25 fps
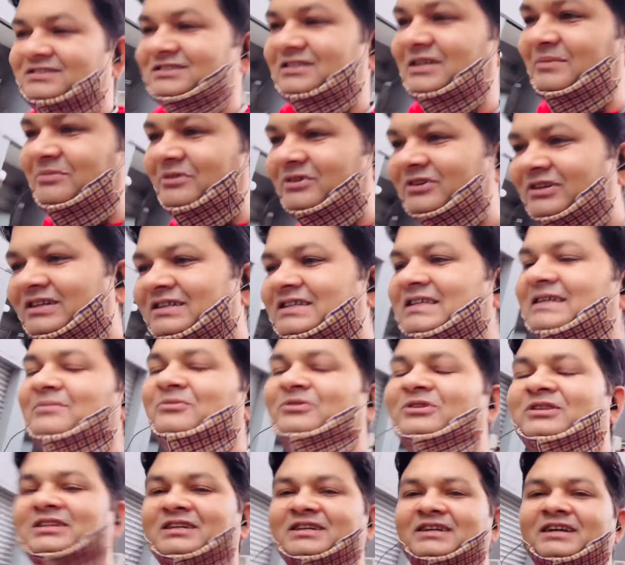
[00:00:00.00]
जब क्या
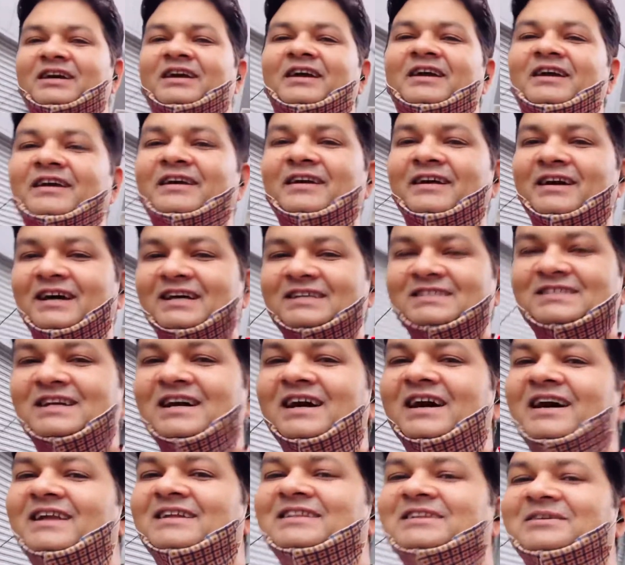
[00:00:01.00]
बोलते हैं इंडिया से
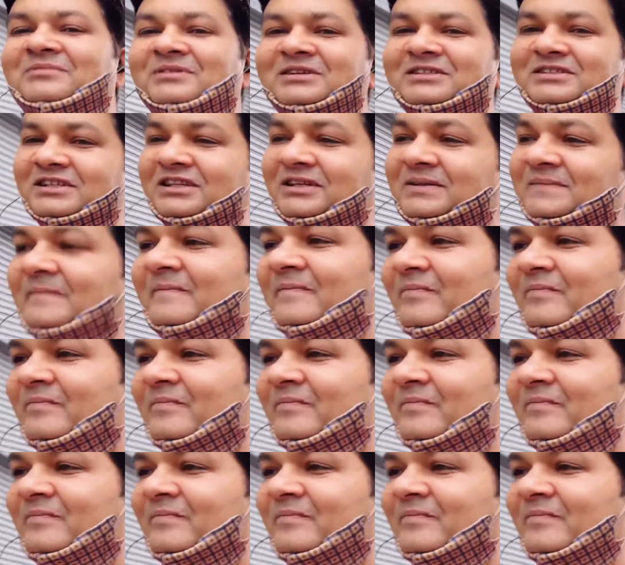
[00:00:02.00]
आ रहे थे बच्चे